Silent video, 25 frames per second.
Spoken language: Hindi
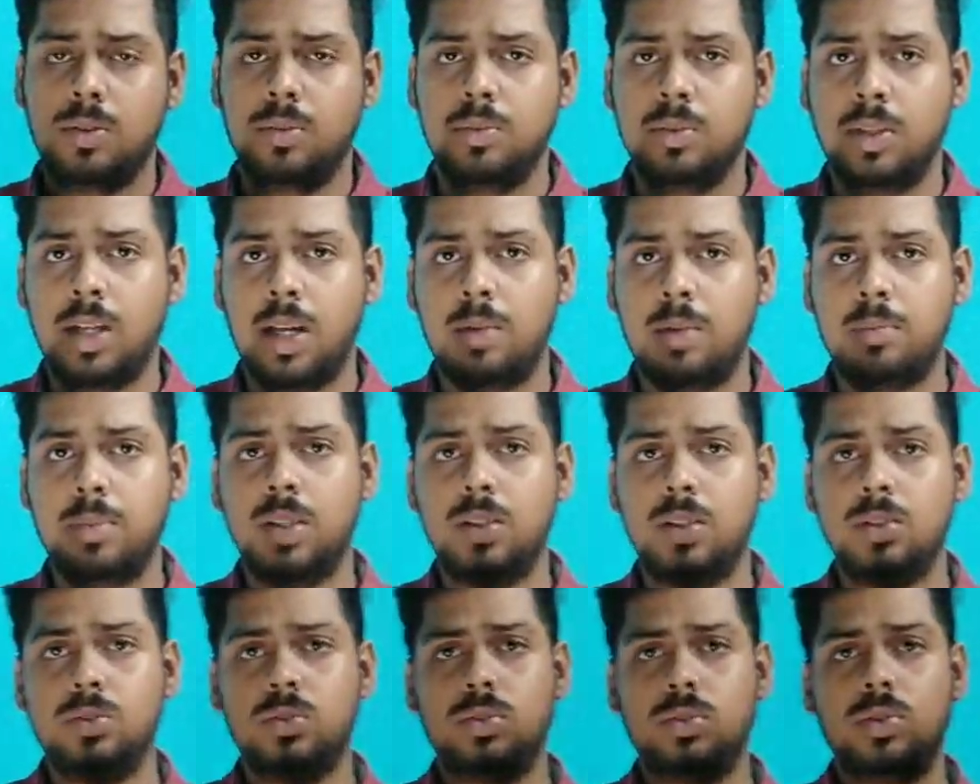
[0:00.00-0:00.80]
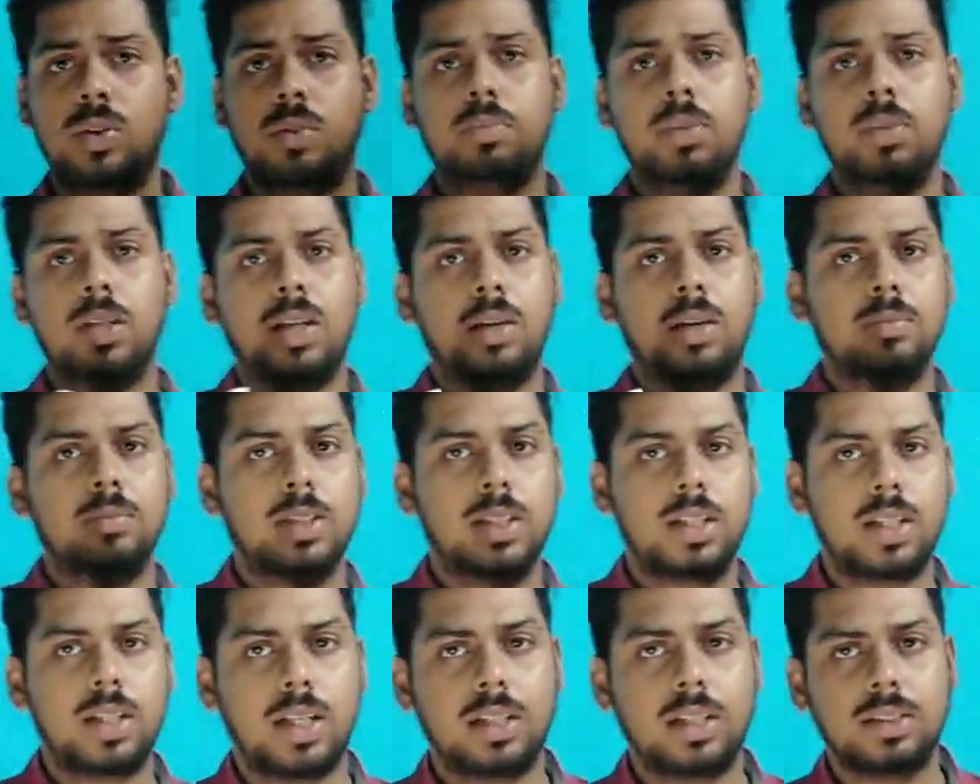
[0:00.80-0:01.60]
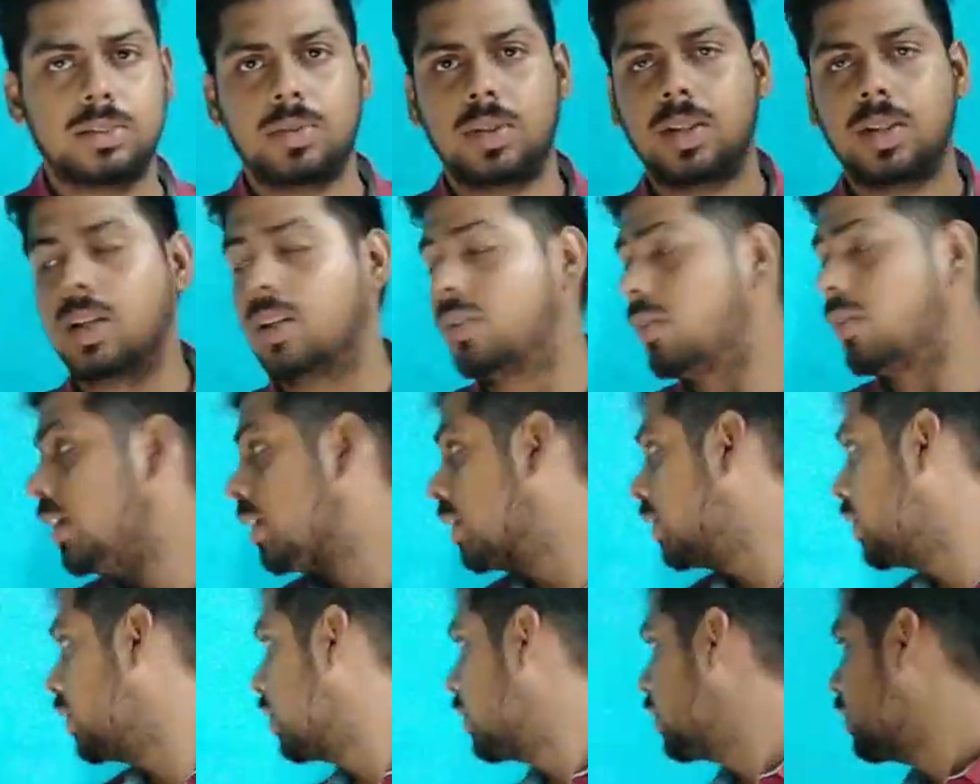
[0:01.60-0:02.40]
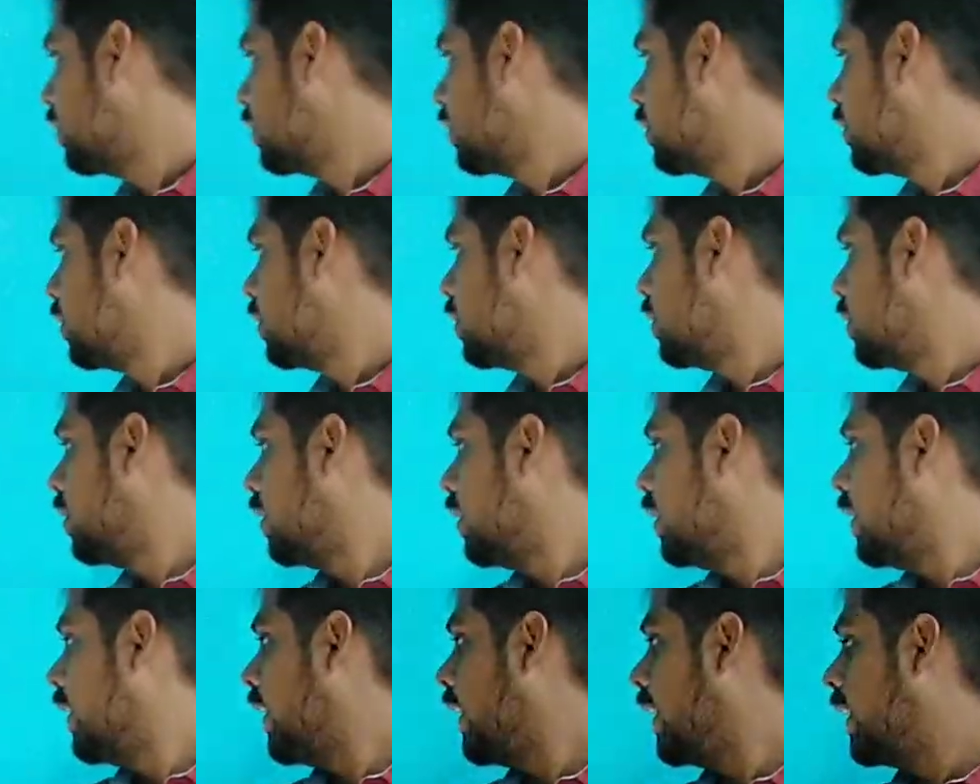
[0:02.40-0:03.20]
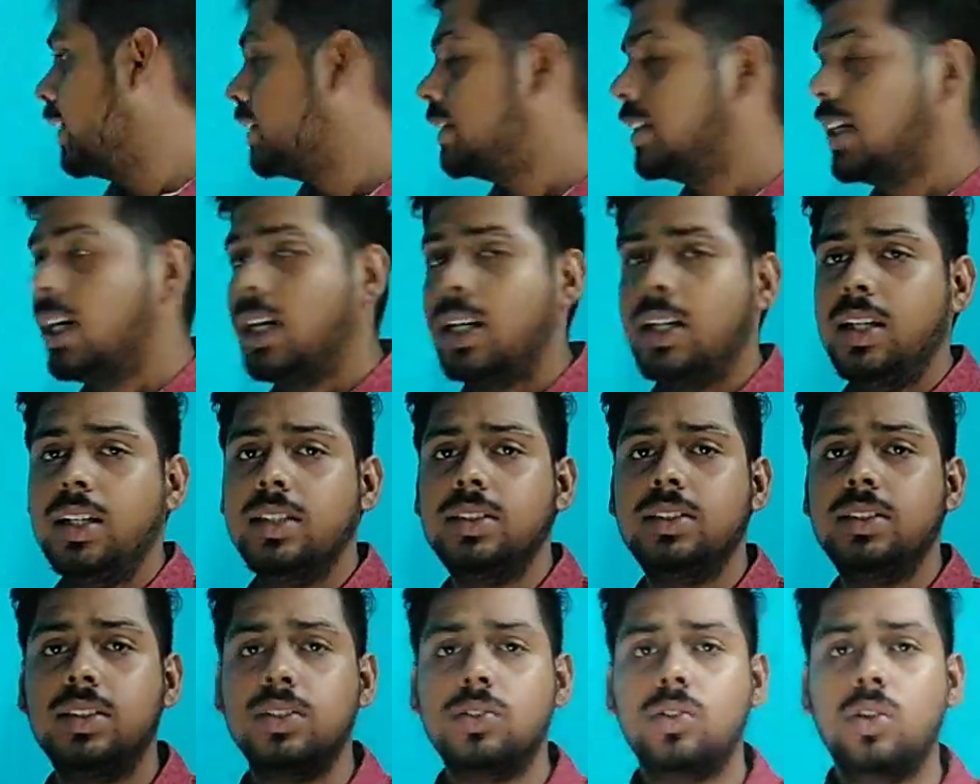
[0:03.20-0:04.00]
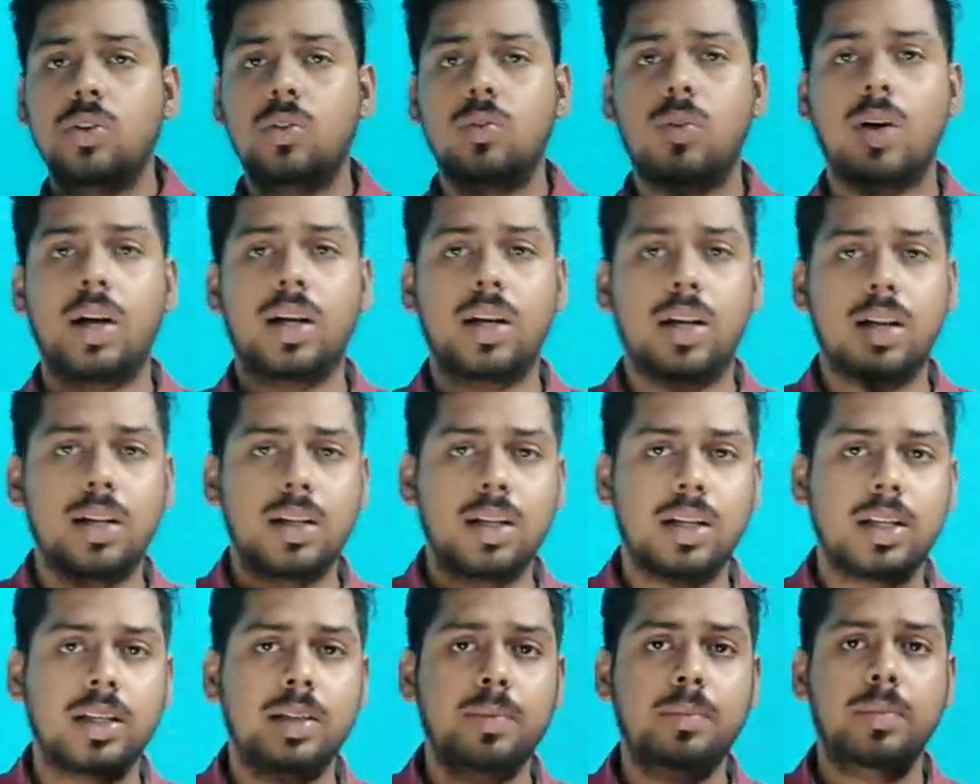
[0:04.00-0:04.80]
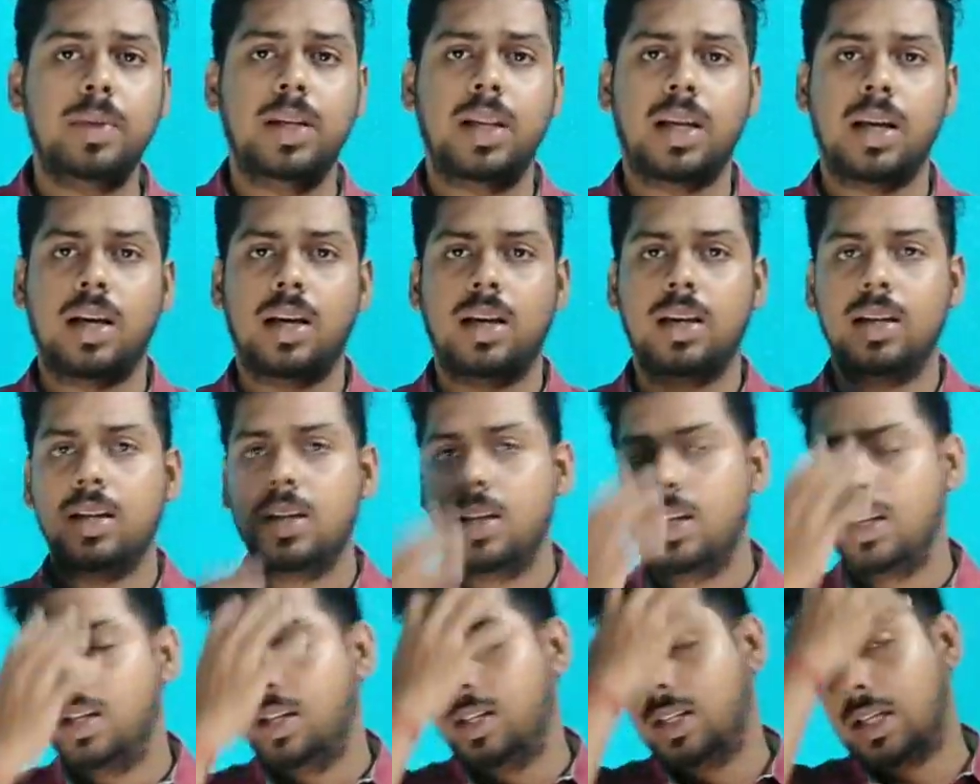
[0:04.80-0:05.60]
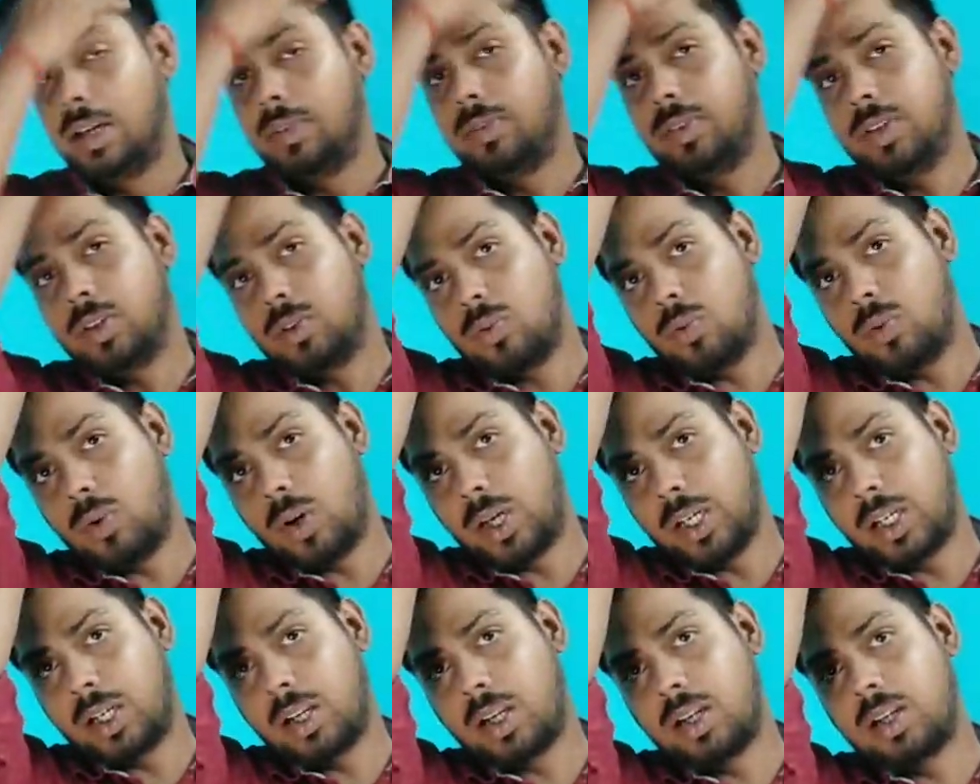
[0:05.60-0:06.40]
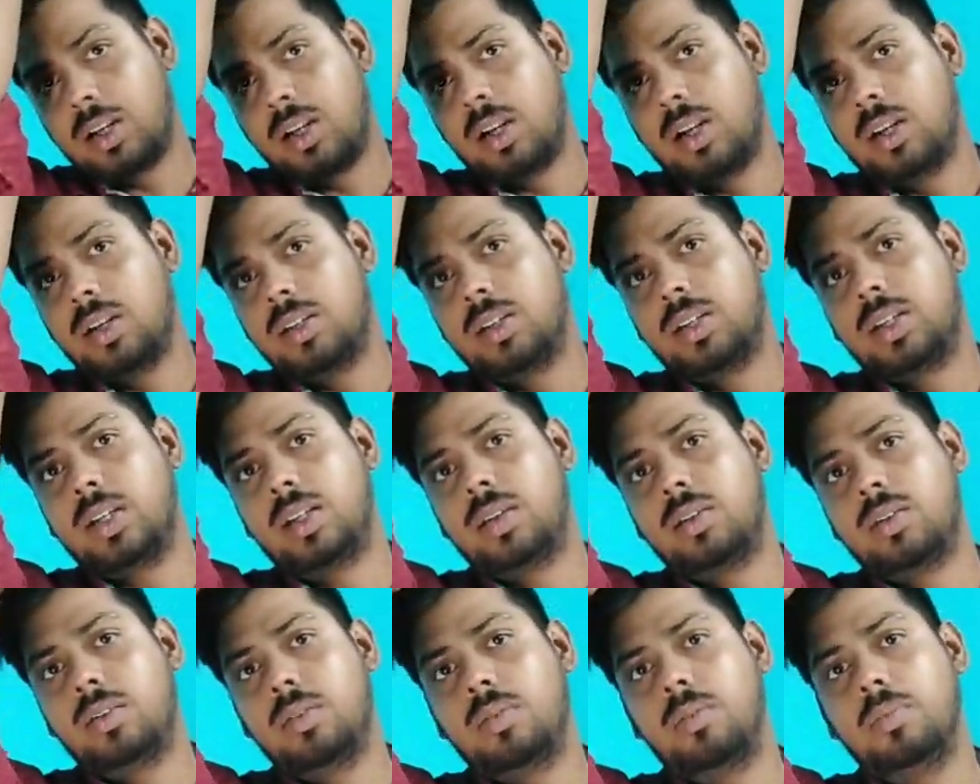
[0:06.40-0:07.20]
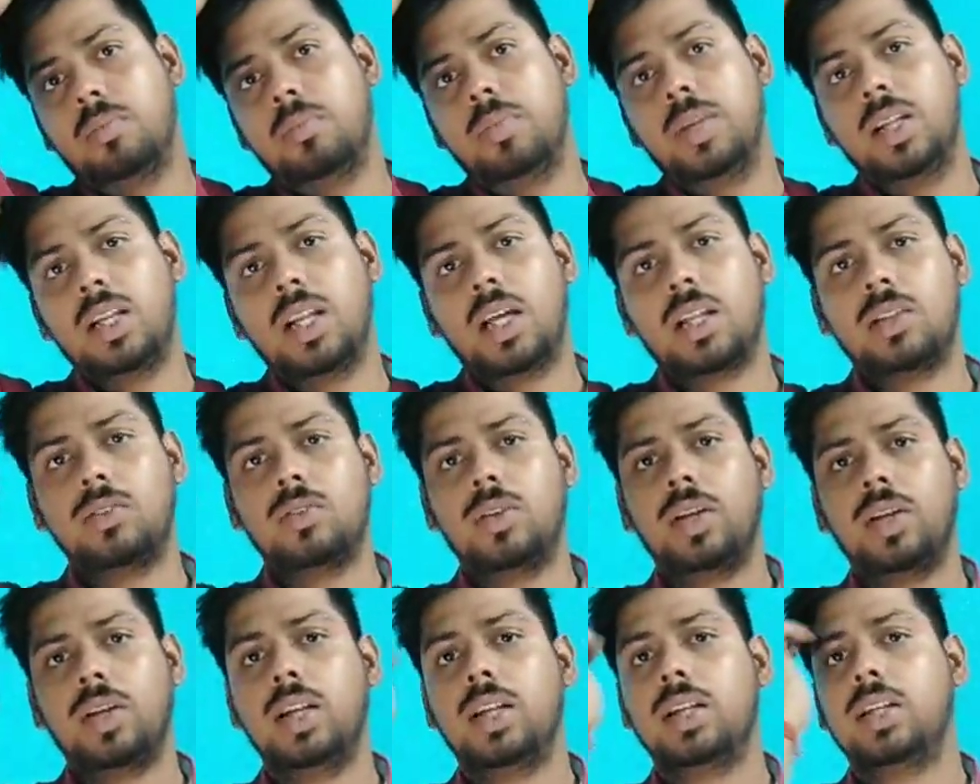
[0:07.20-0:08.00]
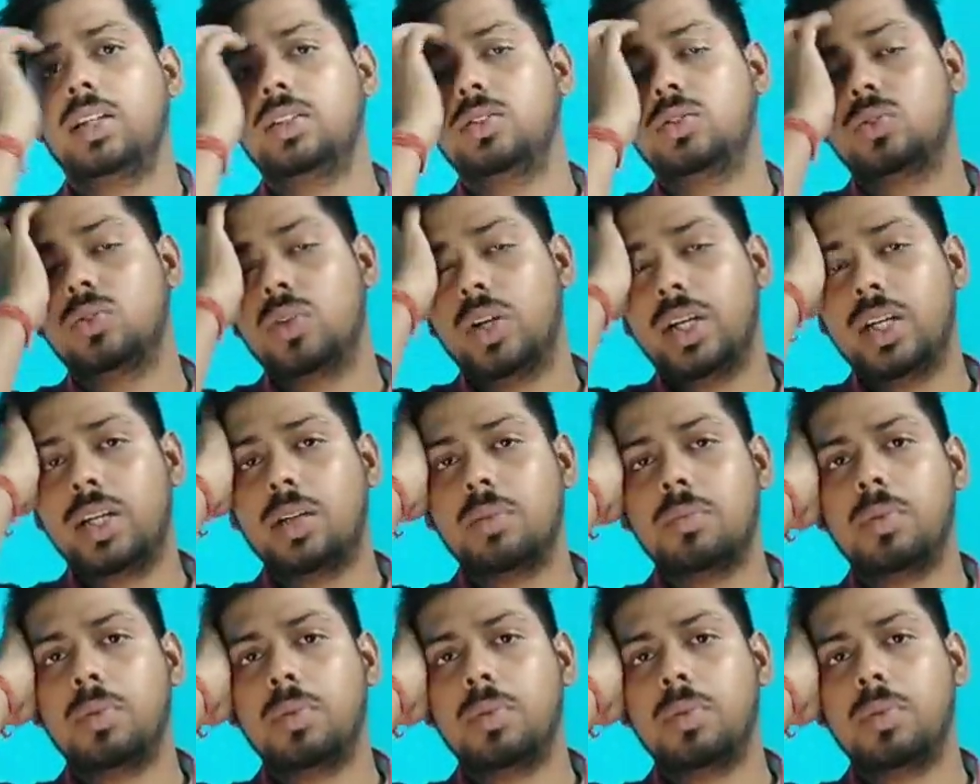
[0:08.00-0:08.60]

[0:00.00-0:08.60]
नाम है उसको अपने नाम से ट्रांसफ़र करवा लीजिए एच आर ए जिनको क्वार्टर नहीं मिला है या फिर क्वार्टर मिला तो है लेकिन ज्वाइंट